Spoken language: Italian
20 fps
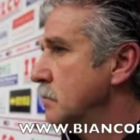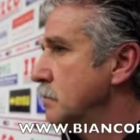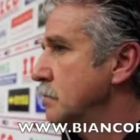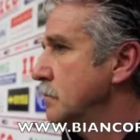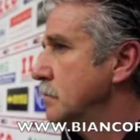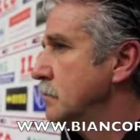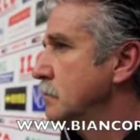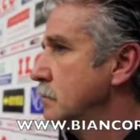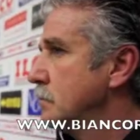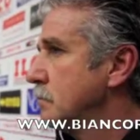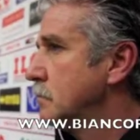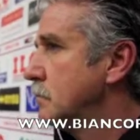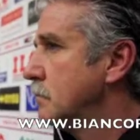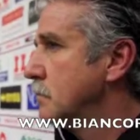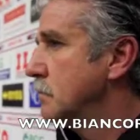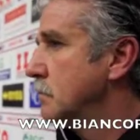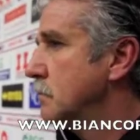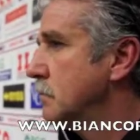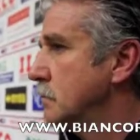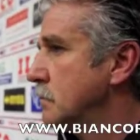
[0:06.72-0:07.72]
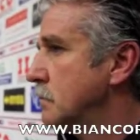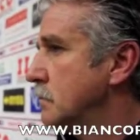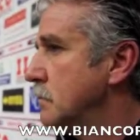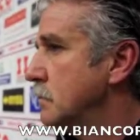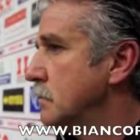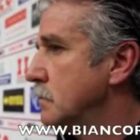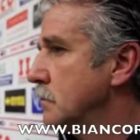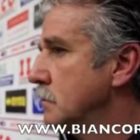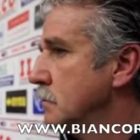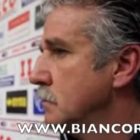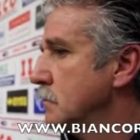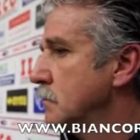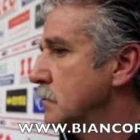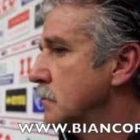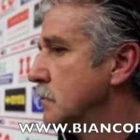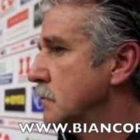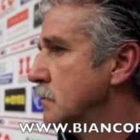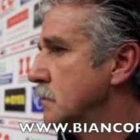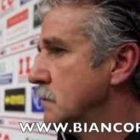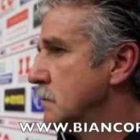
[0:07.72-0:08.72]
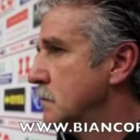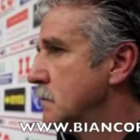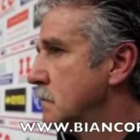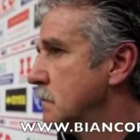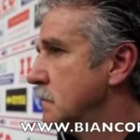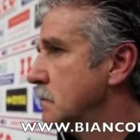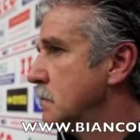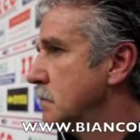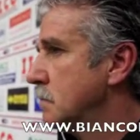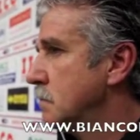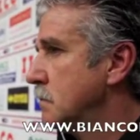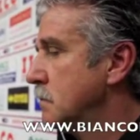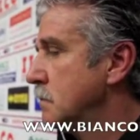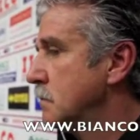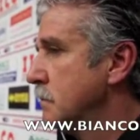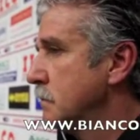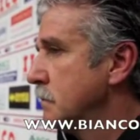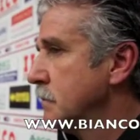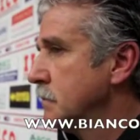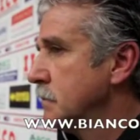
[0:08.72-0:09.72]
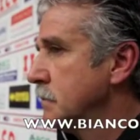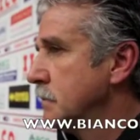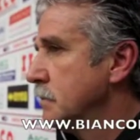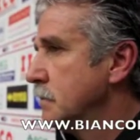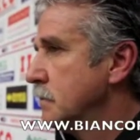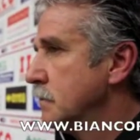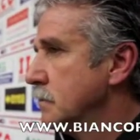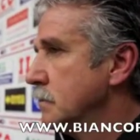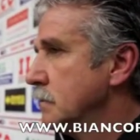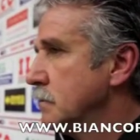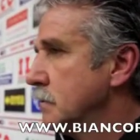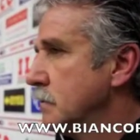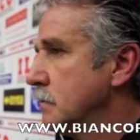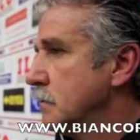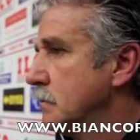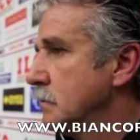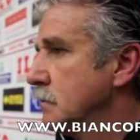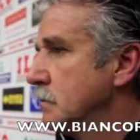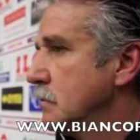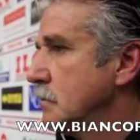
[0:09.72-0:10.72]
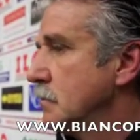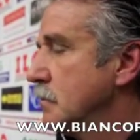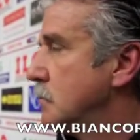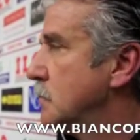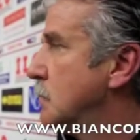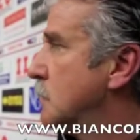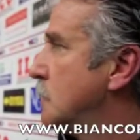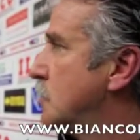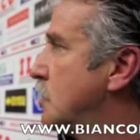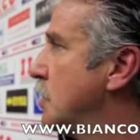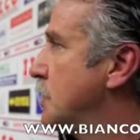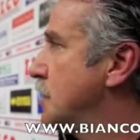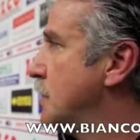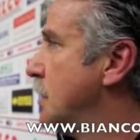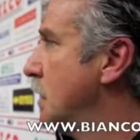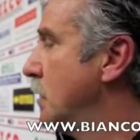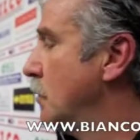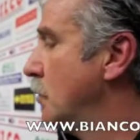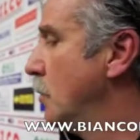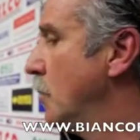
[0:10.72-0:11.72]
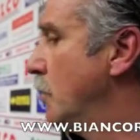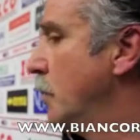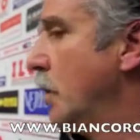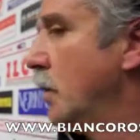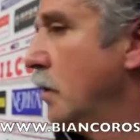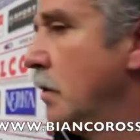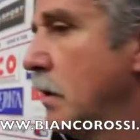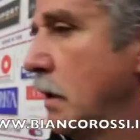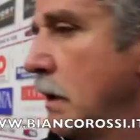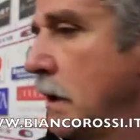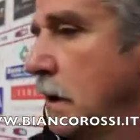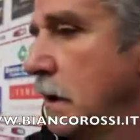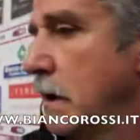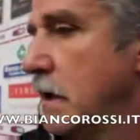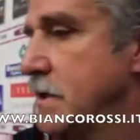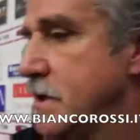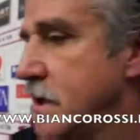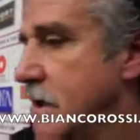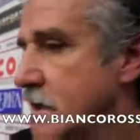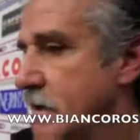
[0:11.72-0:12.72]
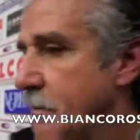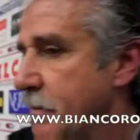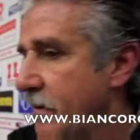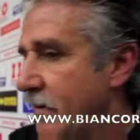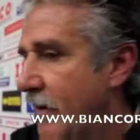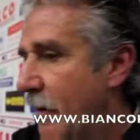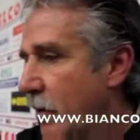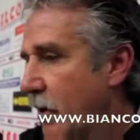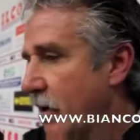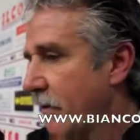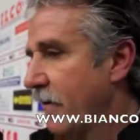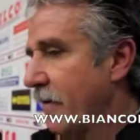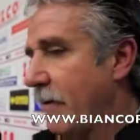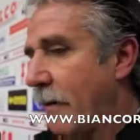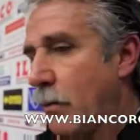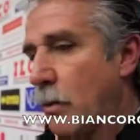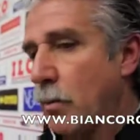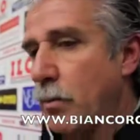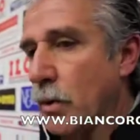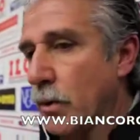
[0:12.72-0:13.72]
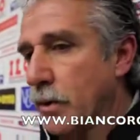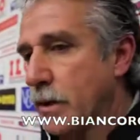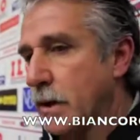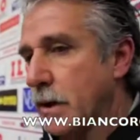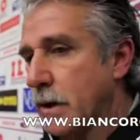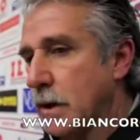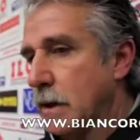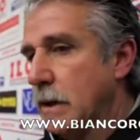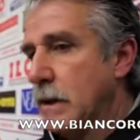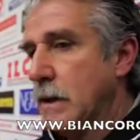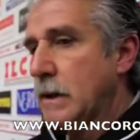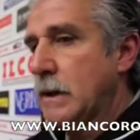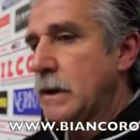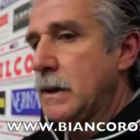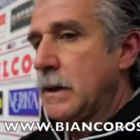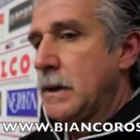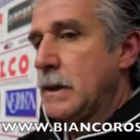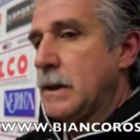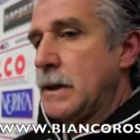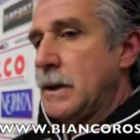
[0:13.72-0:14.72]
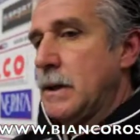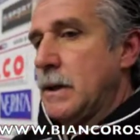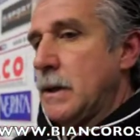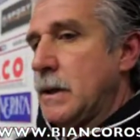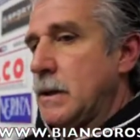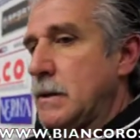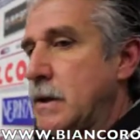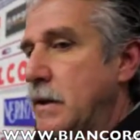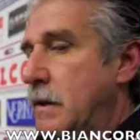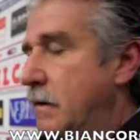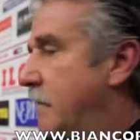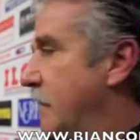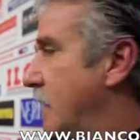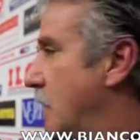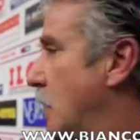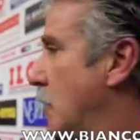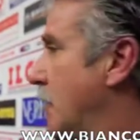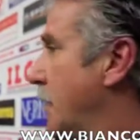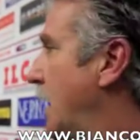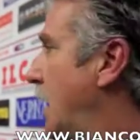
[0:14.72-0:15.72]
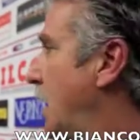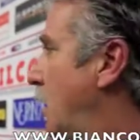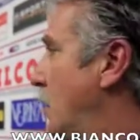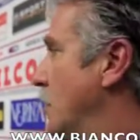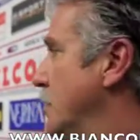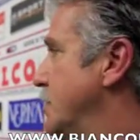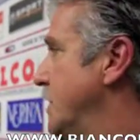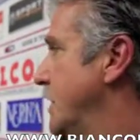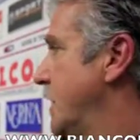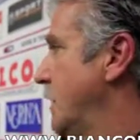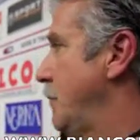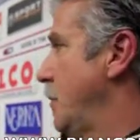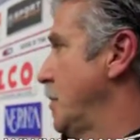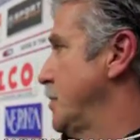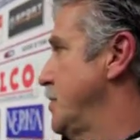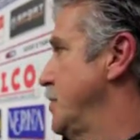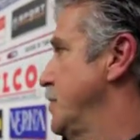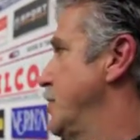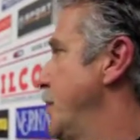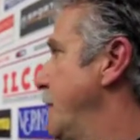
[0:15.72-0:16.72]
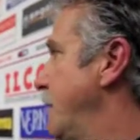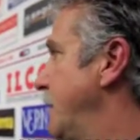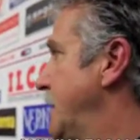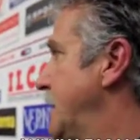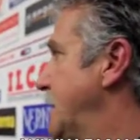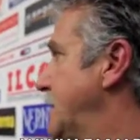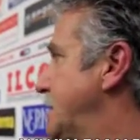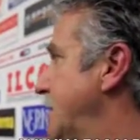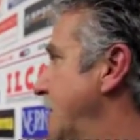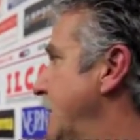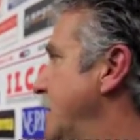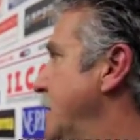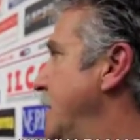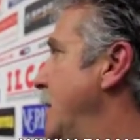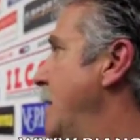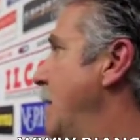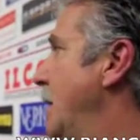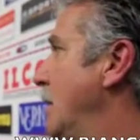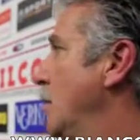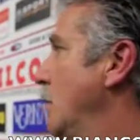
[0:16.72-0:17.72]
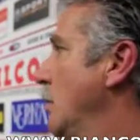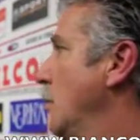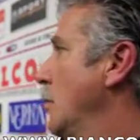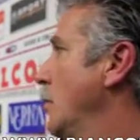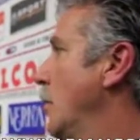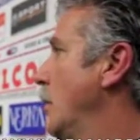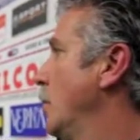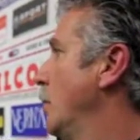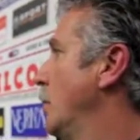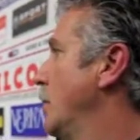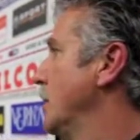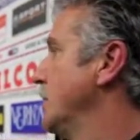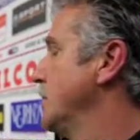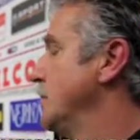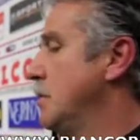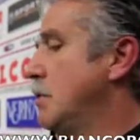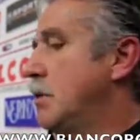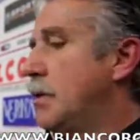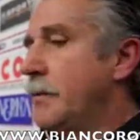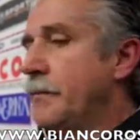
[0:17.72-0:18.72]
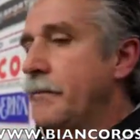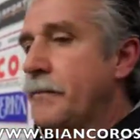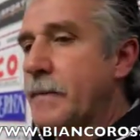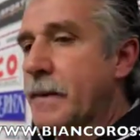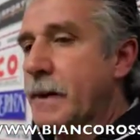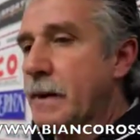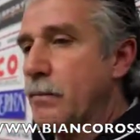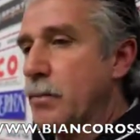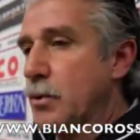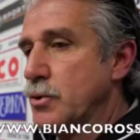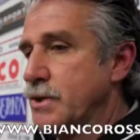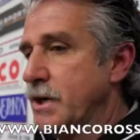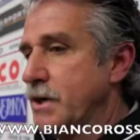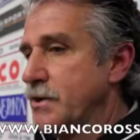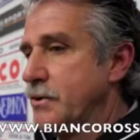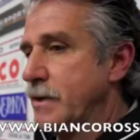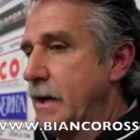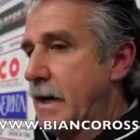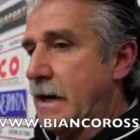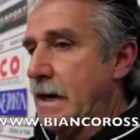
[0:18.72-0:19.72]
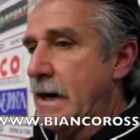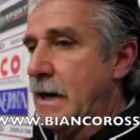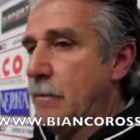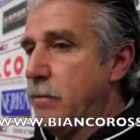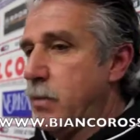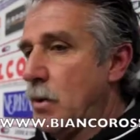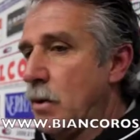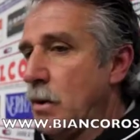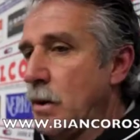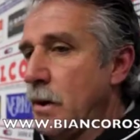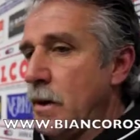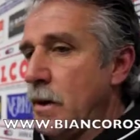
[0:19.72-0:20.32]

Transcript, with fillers: 2 a 0 all'undicesimo minuto poteva essere una ghiotta opportunità per il suo Grosseto. Sì, sì, indubbio, eh, anche se sapevamo che avevamo un po' di, di difficoltà oggi che poi si sono evidenziate man mano loro hanno preso il possesso del campo.